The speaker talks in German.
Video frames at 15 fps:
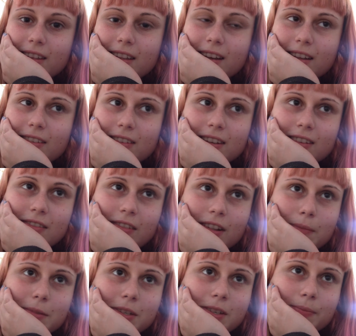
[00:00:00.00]
Das heißt, wenn ich
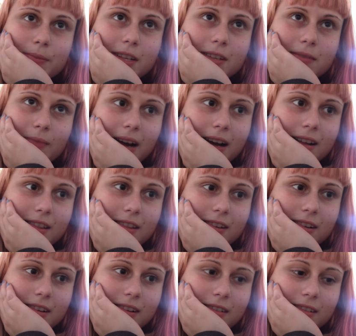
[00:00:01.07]
irgendwas Bestimmtes malen
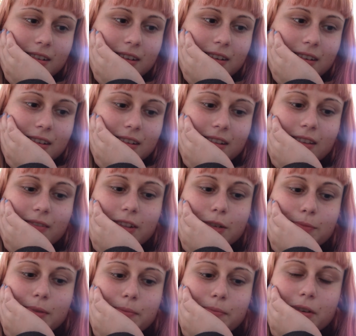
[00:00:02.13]
soll oder zum
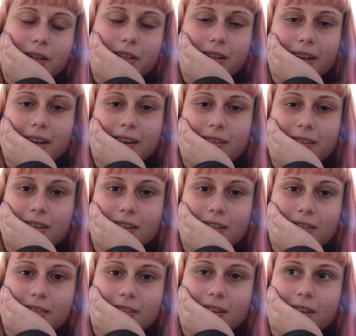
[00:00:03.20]
Beispiel ein Porträt oder
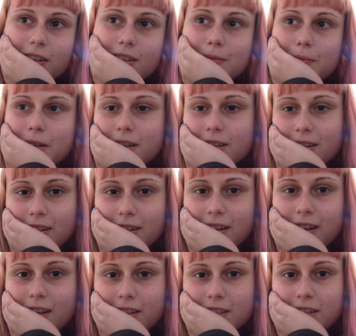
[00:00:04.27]
so, dann könnt ihr mir das auch
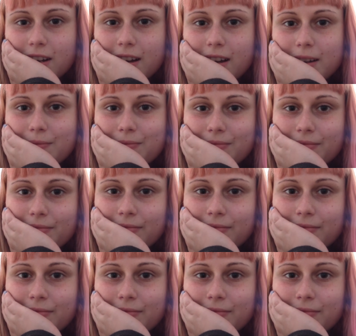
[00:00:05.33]
gerne schreiben.